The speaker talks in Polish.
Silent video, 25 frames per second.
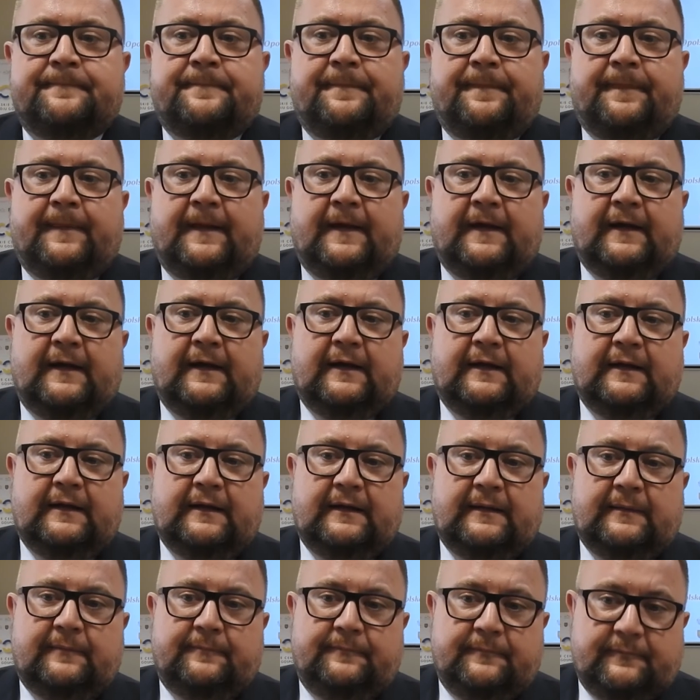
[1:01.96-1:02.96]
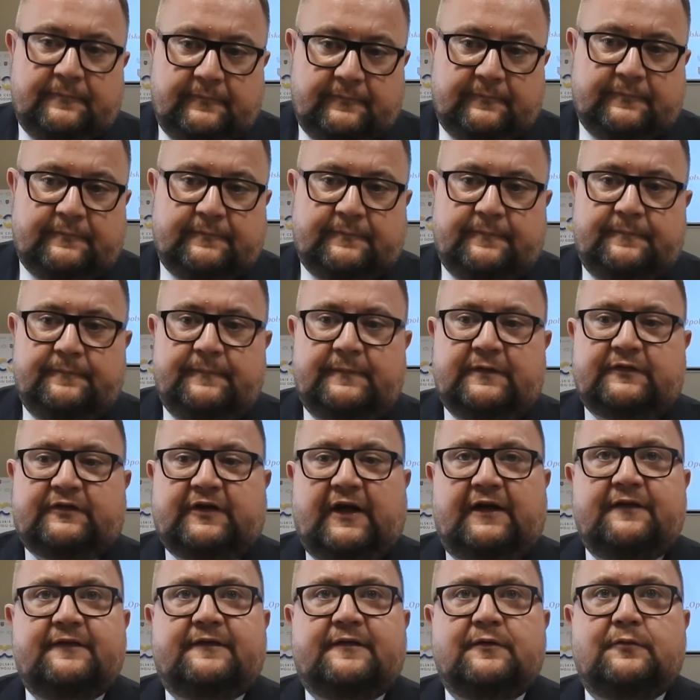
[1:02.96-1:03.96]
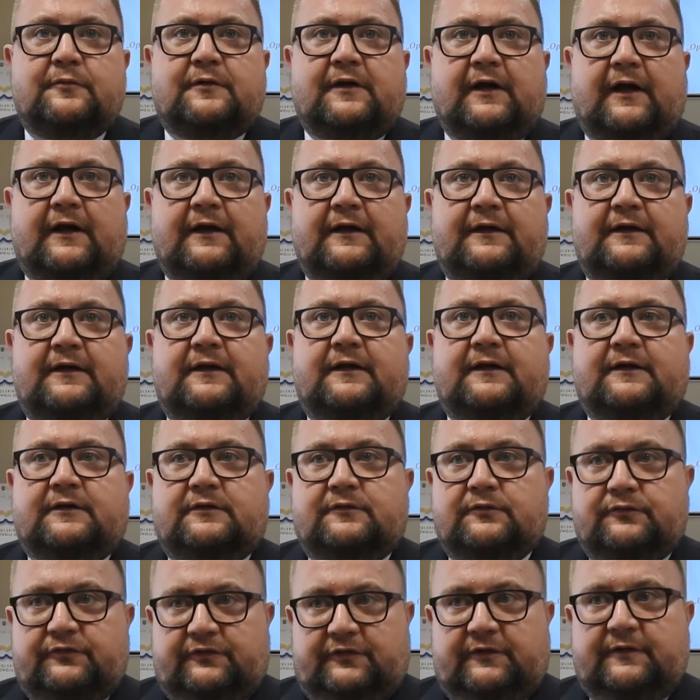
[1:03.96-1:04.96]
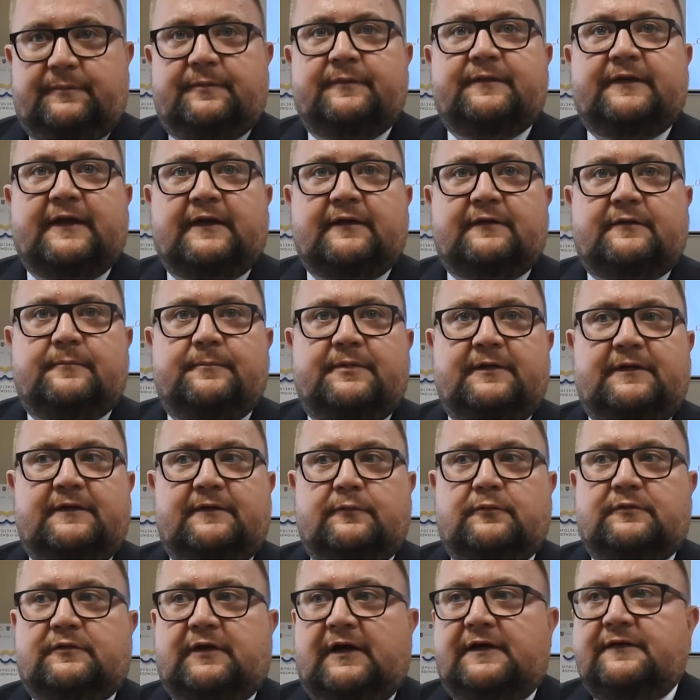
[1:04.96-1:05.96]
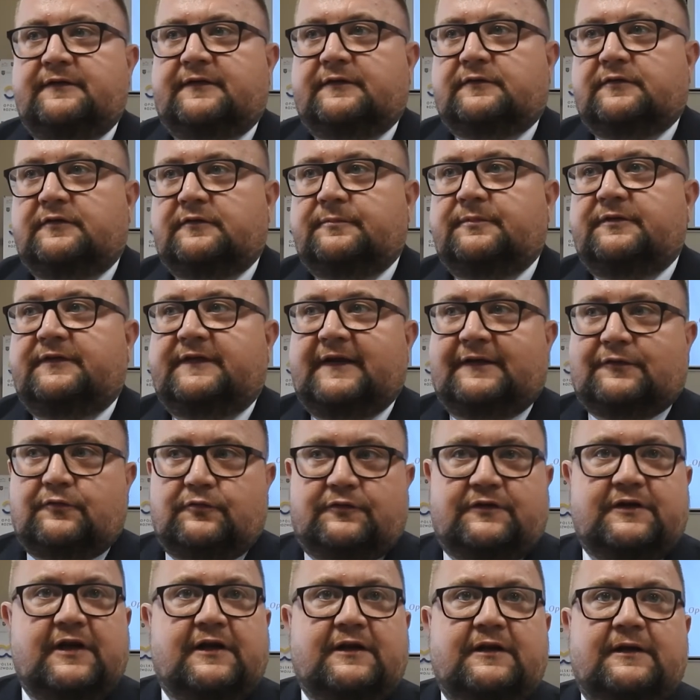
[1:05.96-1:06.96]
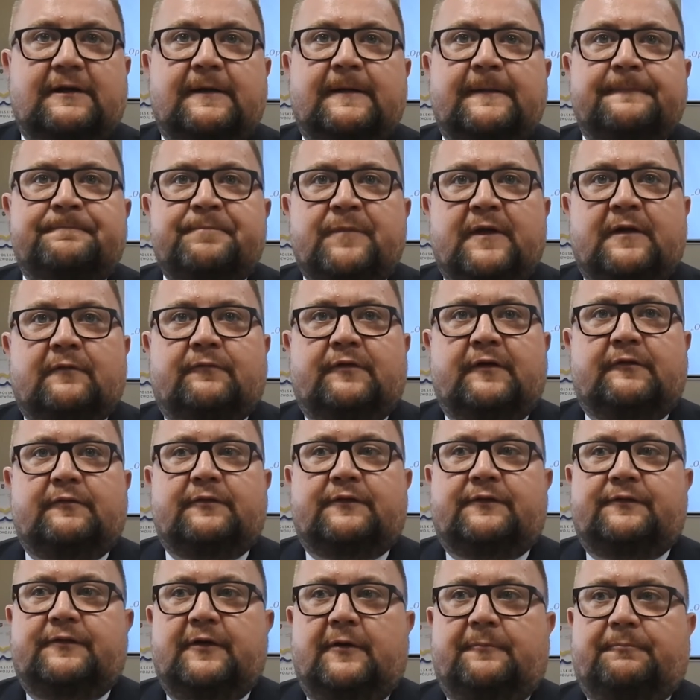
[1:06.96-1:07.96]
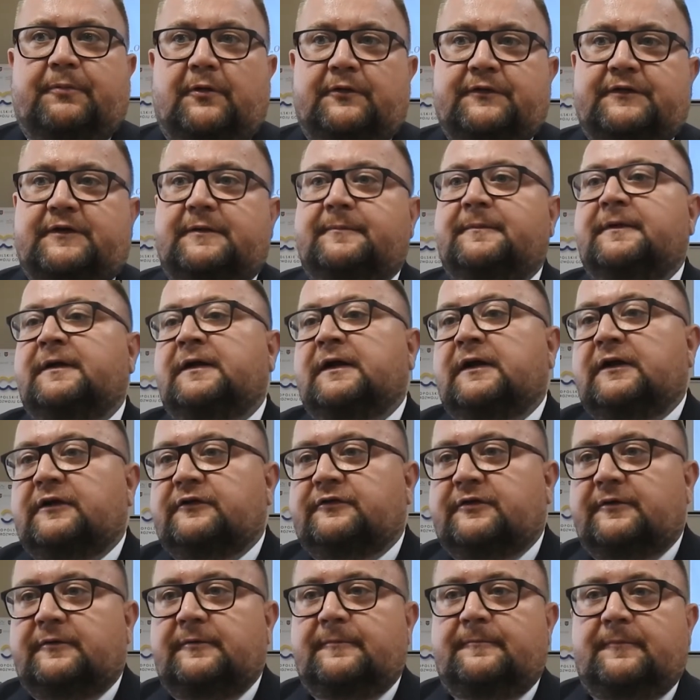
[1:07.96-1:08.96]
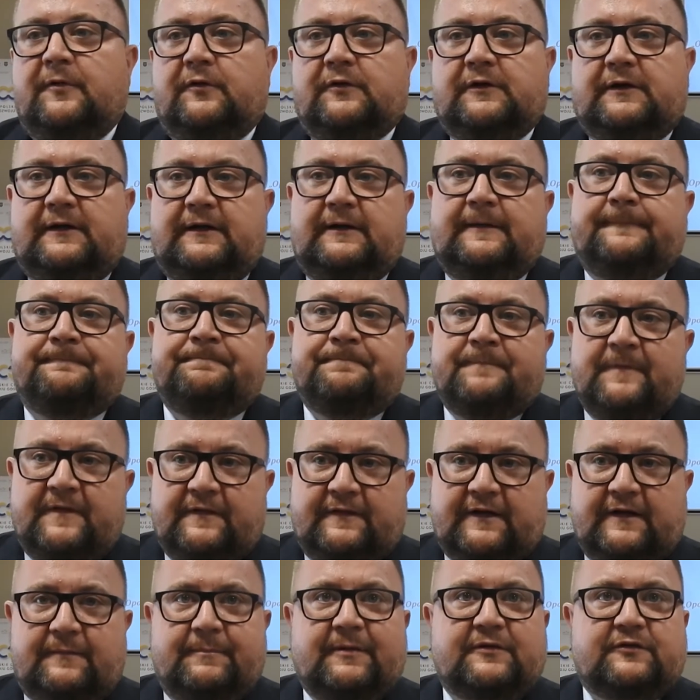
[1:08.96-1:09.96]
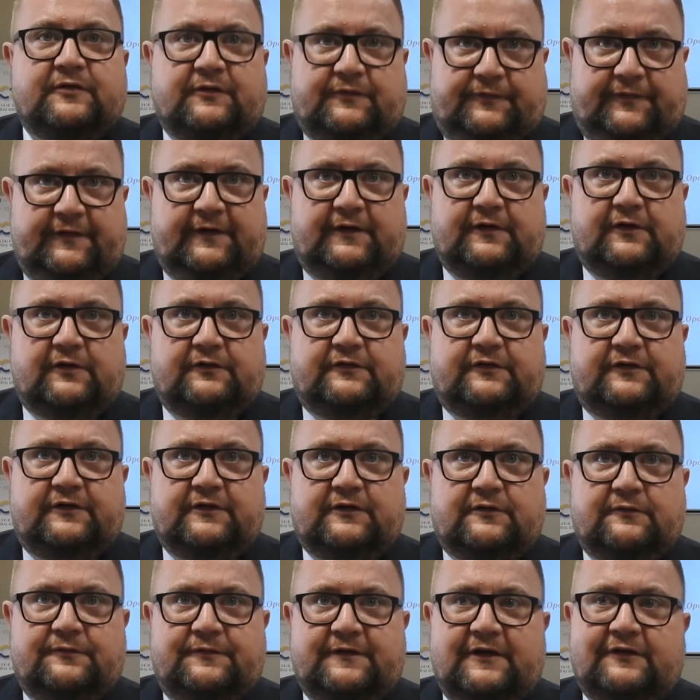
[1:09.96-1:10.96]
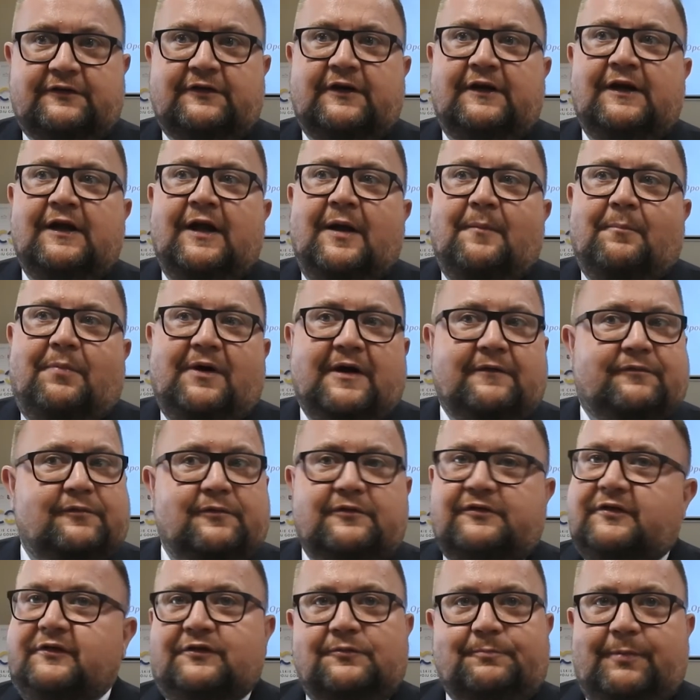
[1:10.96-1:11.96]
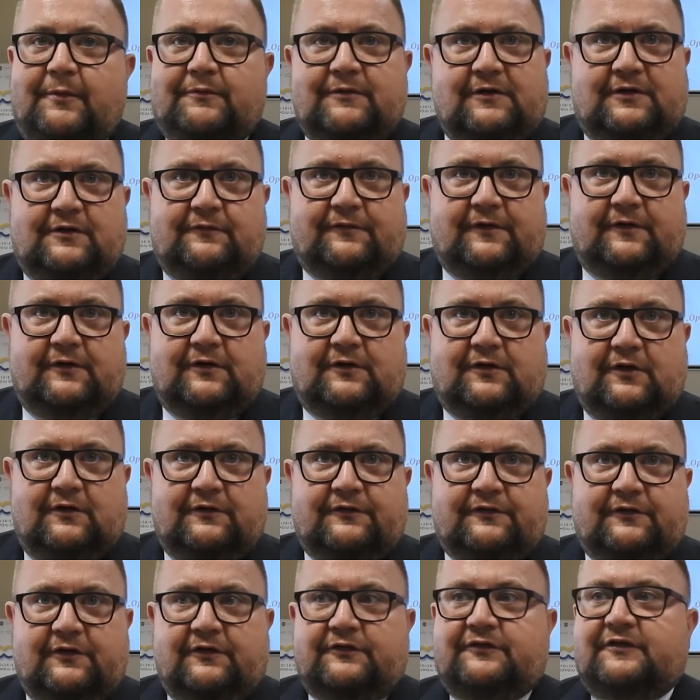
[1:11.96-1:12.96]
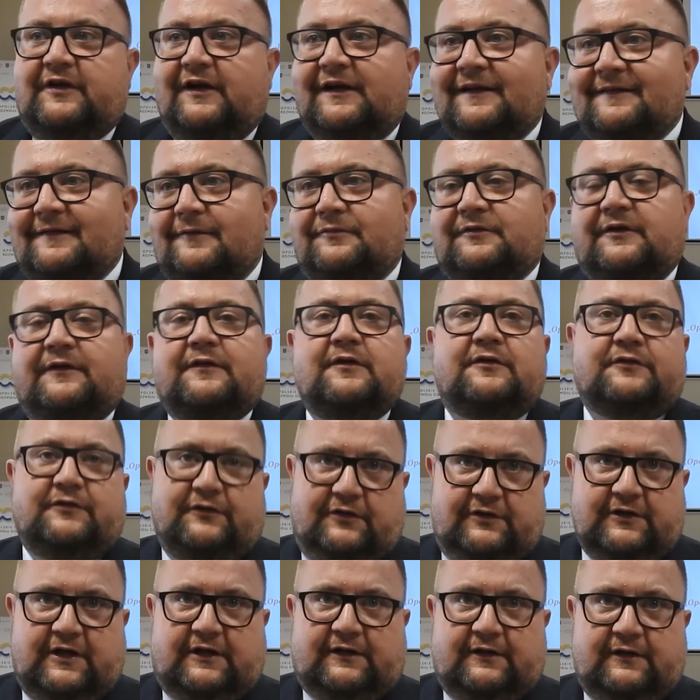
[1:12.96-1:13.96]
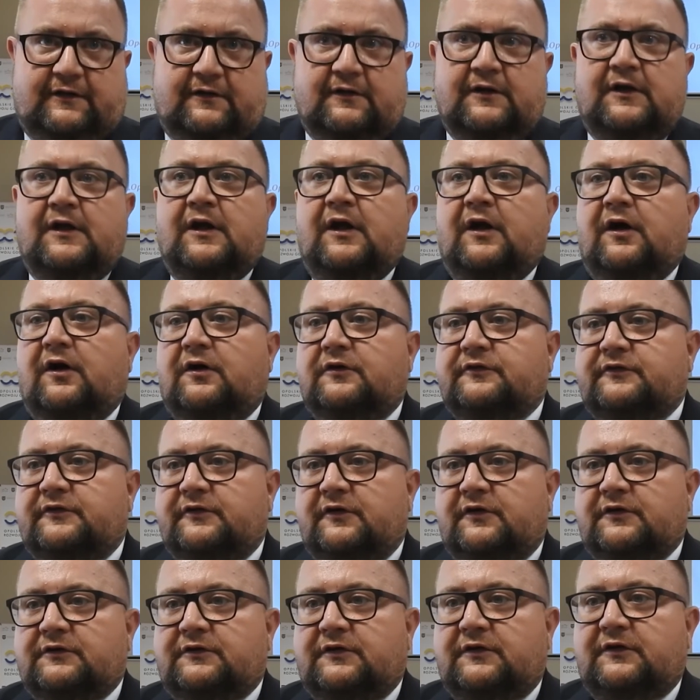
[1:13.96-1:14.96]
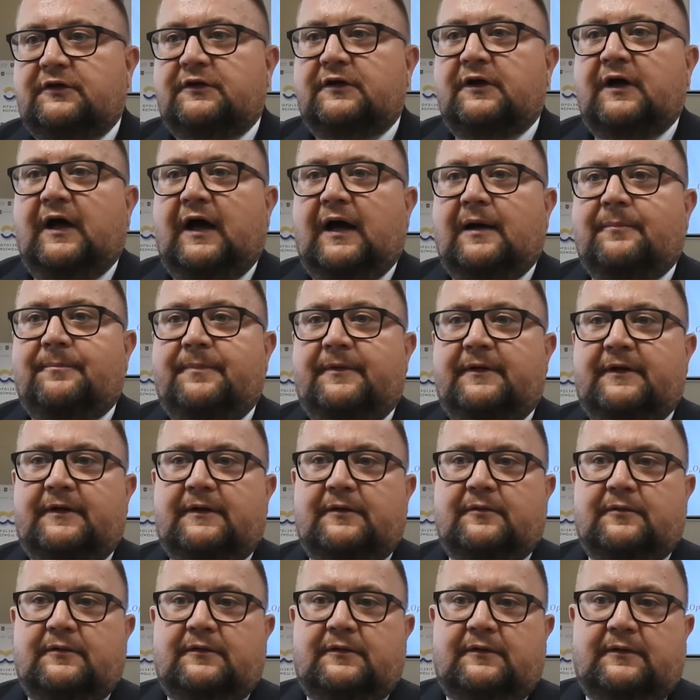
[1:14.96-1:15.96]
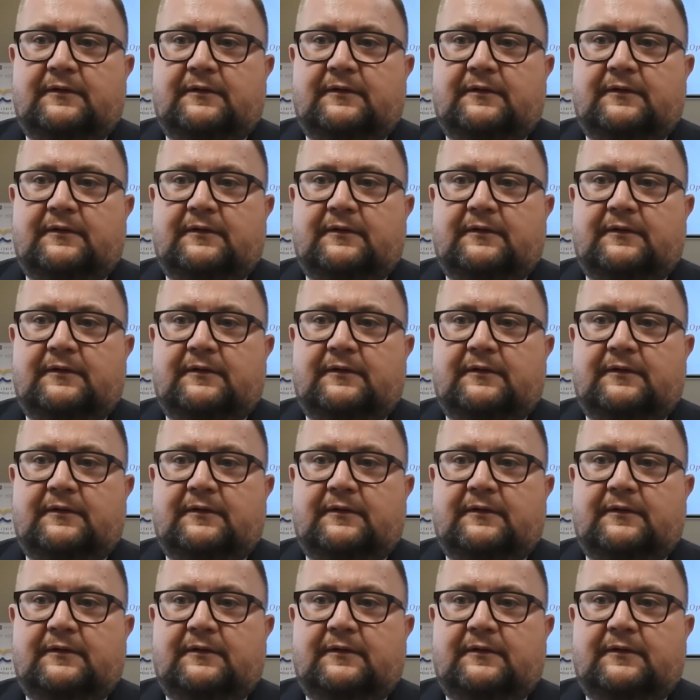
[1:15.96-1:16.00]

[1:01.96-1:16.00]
mm, e, mieszkańcy Ukrainy, którzy byli, Ukraińcy, którzy byli zatrudnieni w województwie opolskim, żeby mogli zadbać o swoje rodziny również, pojawiły się zupełnie nowe okoliczności, ale cały czas chodzi o jedno. Chodzi o to, aby